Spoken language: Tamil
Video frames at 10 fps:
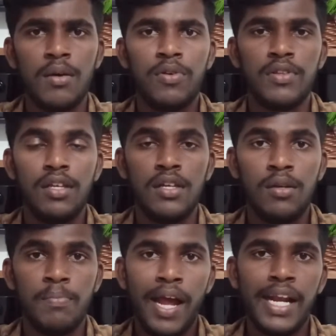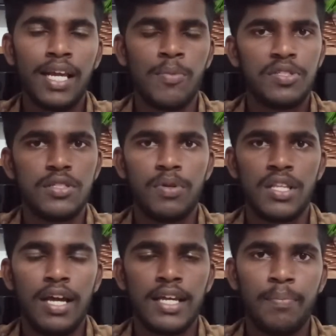நம்ம வந்து பேட்டரி கெப்பாசிட்டி
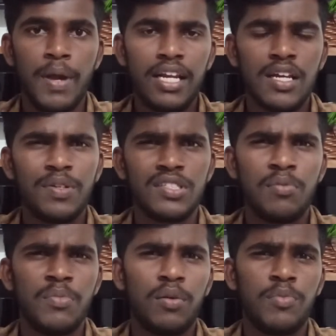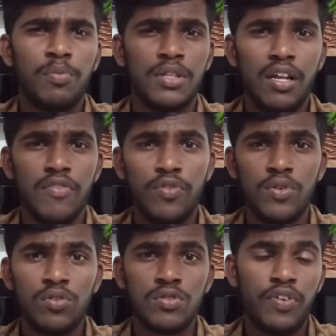பார்த்தலாம் இங்கே பேட்டரி கெப்பாசிட்டின்னு பார்க்கும்போது பார்த்திங்கன்னா
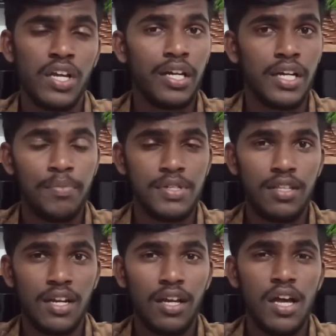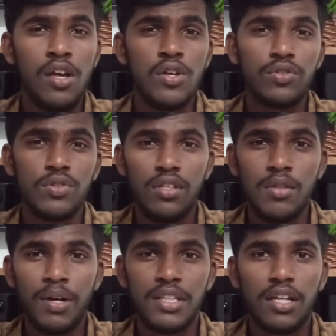ஃபோர் தௌசண்ட் ஃபைவ் ஹண்ட்ரட் எம்எஸ் தராங்க ஸோ
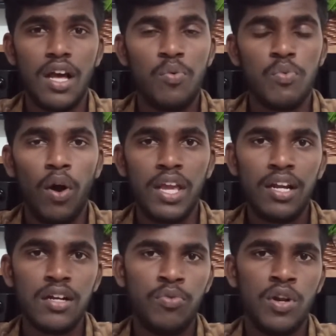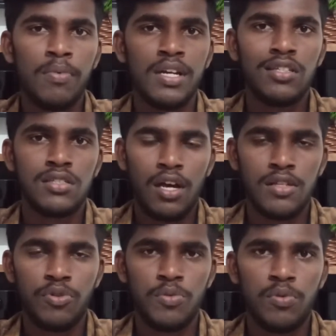இது பார்த்திங்கன்னா ஒயர்டு மூலயமா நீங்கள்
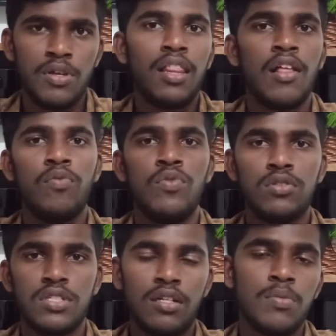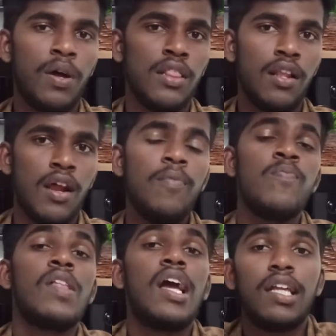சார்ஜ் பண்ணும்போது அதாவது ஊக் சார்ஜ் பார்த்திங்கன்னா
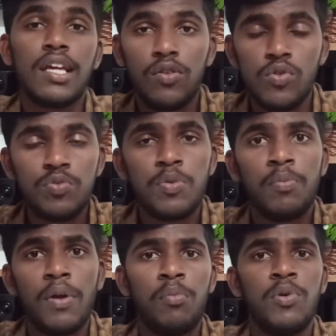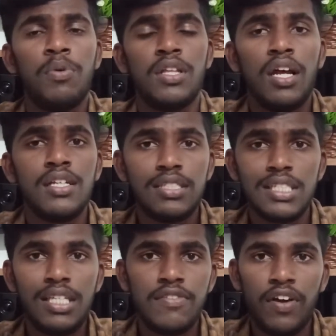நீங்கள் யூஸ் பண்ணி பண்ணும்போது பார்த்திங்கன்னா
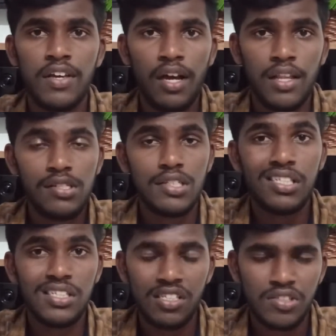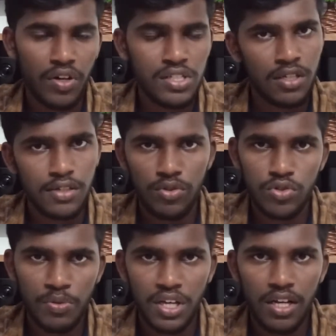சிக்ஸ்டி ஃபைவ் அதாவது சிக்ஸ்டி சிக்ஸ் வாட்ஸ் நீங்கள்
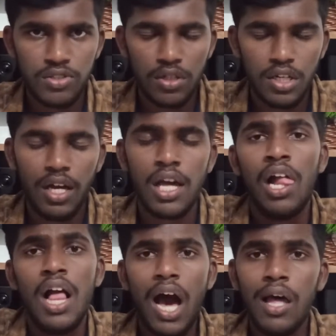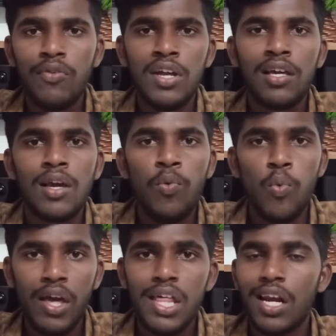யூஸ் பண்ணிக்கலாம் சொல்லியிருக்காங்க அதுவே நீங்கள்
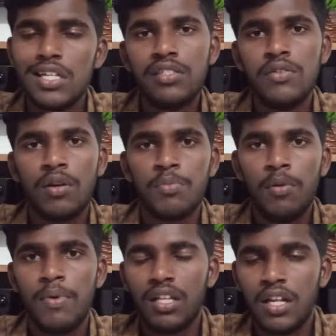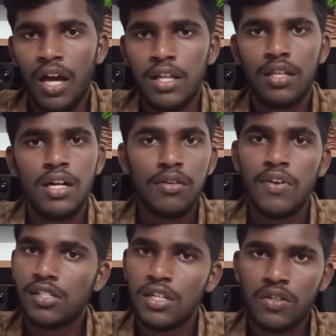ஒயர்லெஸ்ன்னு வரும்போது பார்த்திங்கன்னா தேர்ட்டி
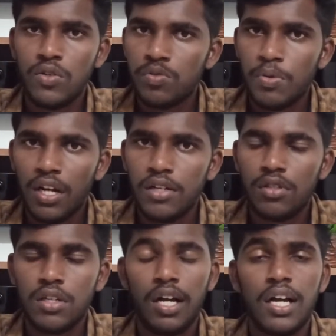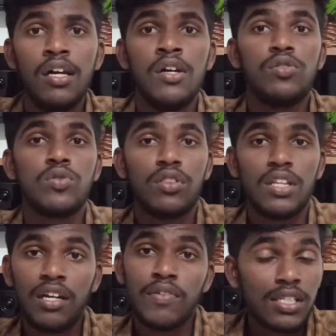வாட்ஸில் நீங்கள் யூஸ் பண்ணிக்கலாம் சொல்லியிருக்காங்க ஸோ
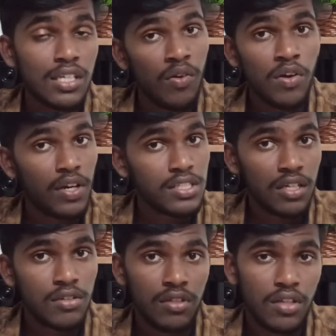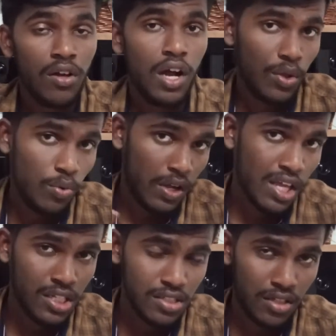தேர்ட்டி வாட்ஸ் எவ்வளோ ஃபாஸ்ட்டாக இருக்குன்னு தெரியும் அது
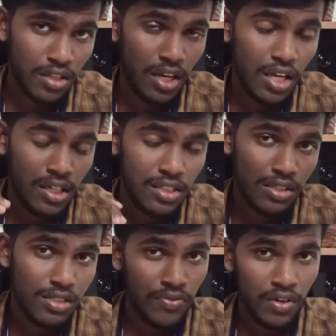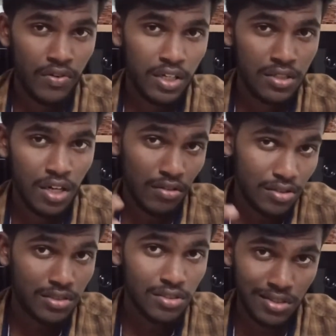ஒயர்லெஸ்ஸாக வந்திருக்காங்க சிக்ஸ்டி ஃபைவ் வாட்ஸ்னால்
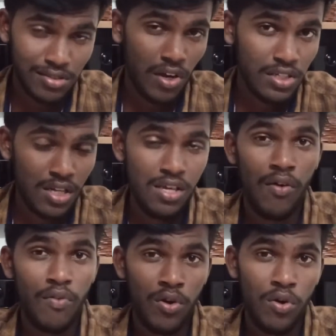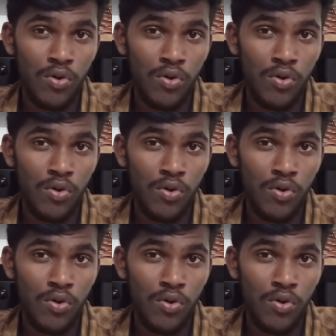அதாவது சிக்ஸ்டி சிக்ஸ் வாட்ஸ்னால் எவ்வளோ